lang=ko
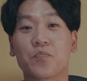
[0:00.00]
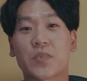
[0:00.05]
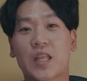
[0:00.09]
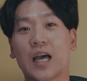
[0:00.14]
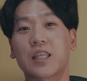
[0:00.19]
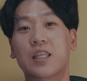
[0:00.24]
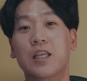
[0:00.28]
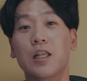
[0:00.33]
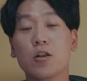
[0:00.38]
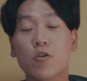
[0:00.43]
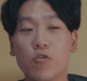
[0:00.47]

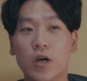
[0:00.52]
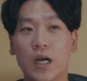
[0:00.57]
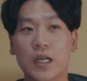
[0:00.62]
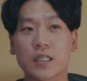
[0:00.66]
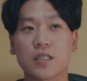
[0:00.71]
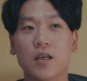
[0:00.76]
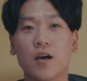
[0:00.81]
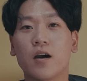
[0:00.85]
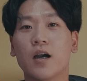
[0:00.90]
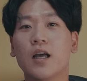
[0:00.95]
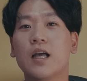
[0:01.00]
다 들고
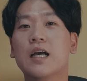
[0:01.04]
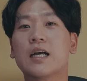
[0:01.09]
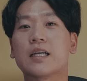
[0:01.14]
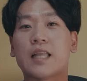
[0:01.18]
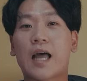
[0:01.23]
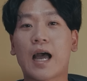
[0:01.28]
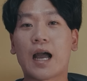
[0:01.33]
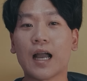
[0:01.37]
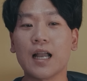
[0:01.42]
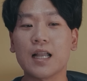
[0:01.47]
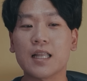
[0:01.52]
가서
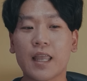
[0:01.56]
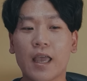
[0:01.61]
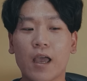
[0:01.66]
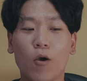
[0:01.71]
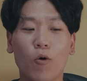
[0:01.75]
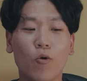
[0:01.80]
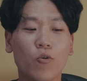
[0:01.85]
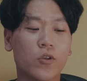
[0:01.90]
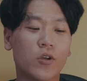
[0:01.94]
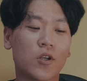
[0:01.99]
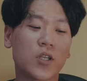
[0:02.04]
나갈 때
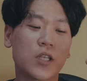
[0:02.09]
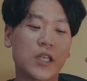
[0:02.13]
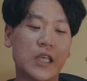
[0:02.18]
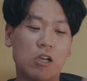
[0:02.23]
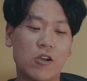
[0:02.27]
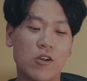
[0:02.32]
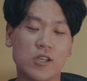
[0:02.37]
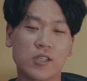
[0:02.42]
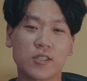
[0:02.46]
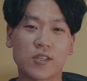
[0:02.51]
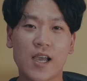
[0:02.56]
오늘은
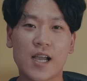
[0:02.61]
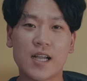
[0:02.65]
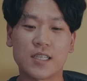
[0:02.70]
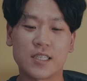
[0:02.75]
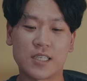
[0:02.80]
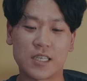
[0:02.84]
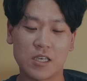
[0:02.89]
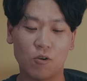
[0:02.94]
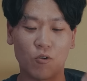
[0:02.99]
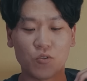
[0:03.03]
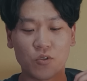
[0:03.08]
이걸
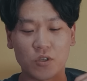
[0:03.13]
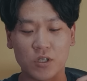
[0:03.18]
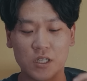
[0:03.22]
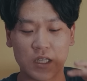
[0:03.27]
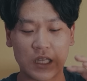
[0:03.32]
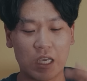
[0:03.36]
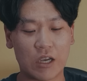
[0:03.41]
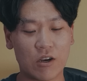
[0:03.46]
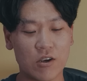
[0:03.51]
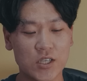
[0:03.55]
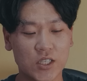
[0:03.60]
써야지,
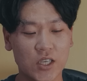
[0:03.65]
오늘은 이걸